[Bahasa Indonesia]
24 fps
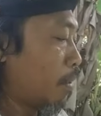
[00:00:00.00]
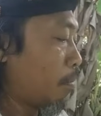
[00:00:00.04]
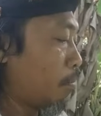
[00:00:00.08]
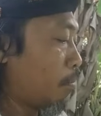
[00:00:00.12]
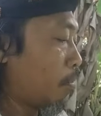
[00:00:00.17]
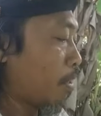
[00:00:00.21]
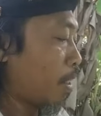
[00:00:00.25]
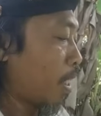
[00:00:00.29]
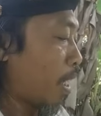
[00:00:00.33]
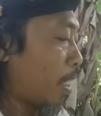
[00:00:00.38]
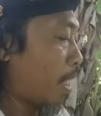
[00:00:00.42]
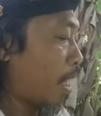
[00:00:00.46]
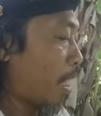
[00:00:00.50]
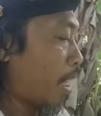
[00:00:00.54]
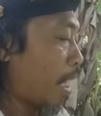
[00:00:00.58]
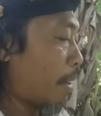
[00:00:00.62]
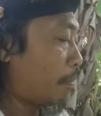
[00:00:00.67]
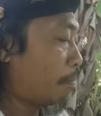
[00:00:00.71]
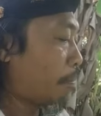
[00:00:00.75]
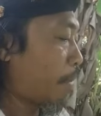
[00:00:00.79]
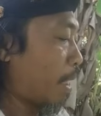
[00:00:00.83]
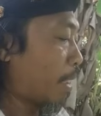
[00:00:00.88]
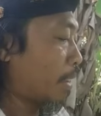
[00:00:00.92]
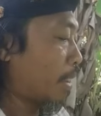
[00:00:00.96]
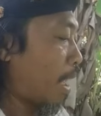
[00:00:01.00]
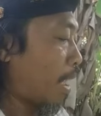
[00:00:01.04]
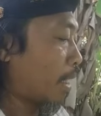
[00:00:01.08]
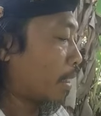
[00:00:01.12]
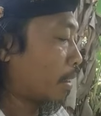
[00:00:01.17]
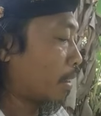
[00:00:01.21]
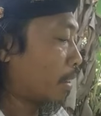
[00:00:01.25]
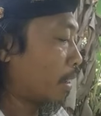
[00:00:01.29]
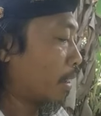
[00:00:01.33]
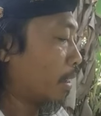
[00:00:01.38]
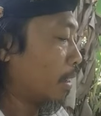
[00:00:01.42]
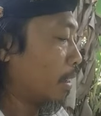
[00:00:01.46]
mempunyai harapan
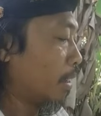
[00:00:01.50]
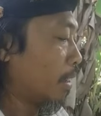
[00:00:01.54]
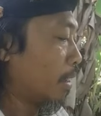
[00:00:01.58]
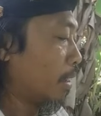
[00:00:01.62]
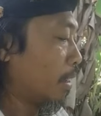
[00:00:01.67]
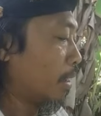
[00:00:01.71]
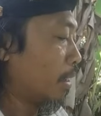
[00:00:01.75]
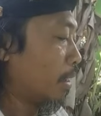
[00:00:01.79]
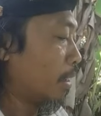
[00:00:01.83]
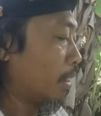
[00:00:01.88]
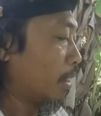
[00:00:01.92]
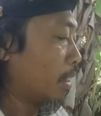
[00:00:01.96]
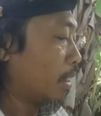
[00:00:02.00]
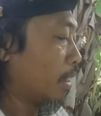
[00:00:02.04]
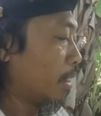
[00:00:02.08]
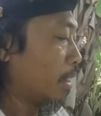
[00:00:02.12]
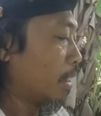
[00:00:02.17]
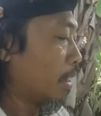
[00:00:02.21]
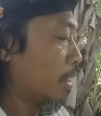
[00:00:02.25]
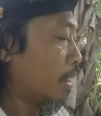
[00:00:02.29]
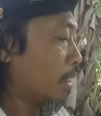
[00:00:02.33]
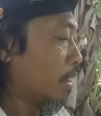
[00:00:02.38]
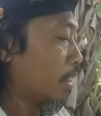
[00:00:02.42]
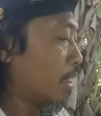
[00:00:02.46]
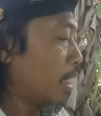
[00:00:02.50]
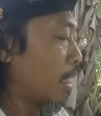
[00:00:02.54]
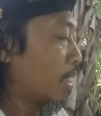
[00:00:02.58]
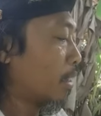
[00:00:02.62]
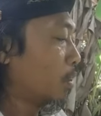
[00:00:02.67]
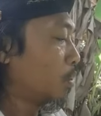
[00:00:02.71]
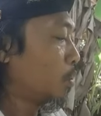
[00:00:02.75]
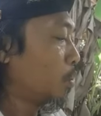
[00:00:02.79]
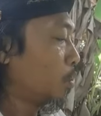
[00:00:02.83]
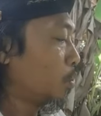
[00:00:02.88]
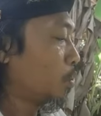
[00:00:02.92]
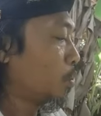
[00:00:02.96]
yang tinggi
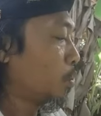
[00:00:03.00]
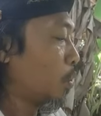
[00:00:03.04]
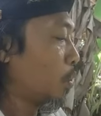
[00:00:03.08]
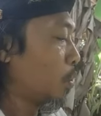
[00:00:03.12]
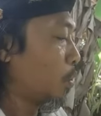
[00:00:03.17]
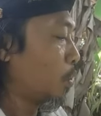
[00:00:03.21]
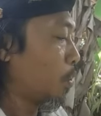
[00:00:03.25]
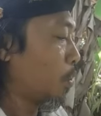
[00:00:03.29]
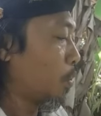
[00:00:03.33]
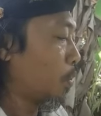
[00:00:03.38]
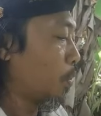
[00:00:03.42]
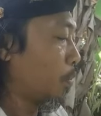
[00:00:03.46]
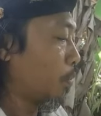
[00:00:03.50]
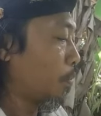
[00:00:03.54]
dan jujur.